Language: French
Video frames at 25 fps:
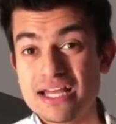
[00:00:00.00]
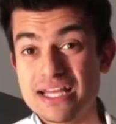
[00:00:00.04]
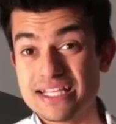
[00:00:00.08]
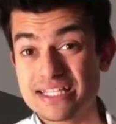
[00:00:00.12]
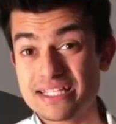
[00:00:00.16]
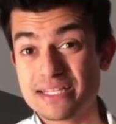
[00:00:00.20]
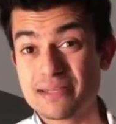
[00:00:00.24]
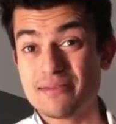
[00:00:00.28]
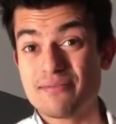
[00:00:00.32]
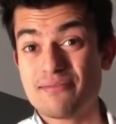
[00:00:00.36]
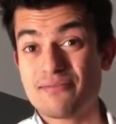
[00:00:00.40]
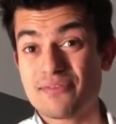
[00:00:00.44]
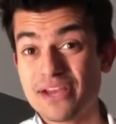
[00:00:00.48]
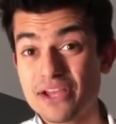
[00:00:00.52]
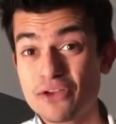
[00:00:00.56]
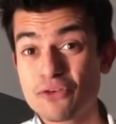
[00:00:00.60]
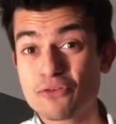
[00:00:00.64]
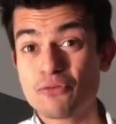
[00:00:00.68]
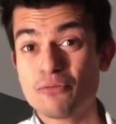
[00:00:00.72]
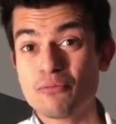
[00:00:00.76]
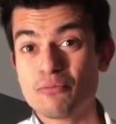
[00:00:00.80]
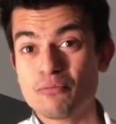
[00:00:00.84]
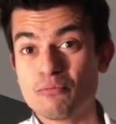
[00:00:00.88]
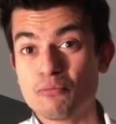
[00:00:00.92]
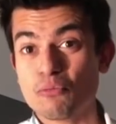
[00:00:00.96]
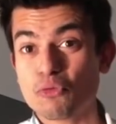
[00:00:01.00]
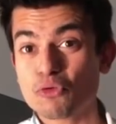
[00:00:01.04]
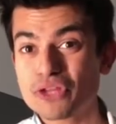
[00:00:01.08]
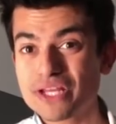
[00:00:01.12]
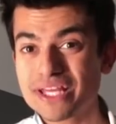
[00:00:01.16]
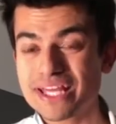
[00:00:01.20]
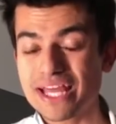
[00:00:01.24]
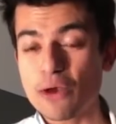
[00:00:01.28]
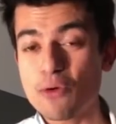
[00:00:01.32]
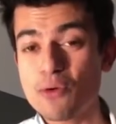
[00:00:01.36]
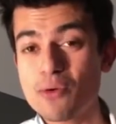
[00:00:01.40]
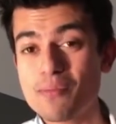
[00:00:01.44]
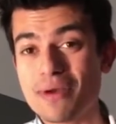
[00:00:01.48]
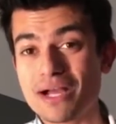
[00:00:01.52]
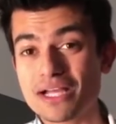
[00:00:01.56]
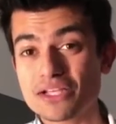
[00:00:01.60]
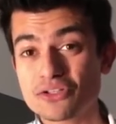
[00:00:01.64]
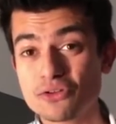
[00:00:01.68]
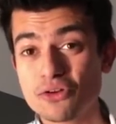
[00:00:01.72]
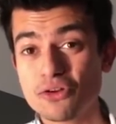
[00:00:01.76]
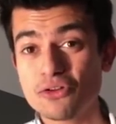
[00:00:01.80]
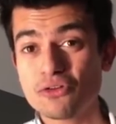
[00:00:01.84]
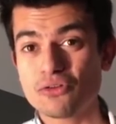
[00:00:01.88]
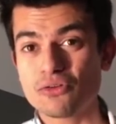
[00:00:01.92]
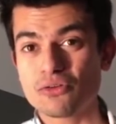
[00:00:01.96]
Et c'est vrai que Monte Carlo et
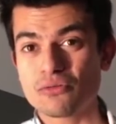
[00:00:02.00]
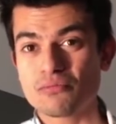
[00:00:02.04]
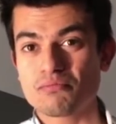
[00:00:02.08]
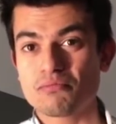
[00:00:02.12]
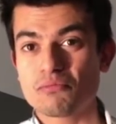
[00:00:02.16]
Barcelone,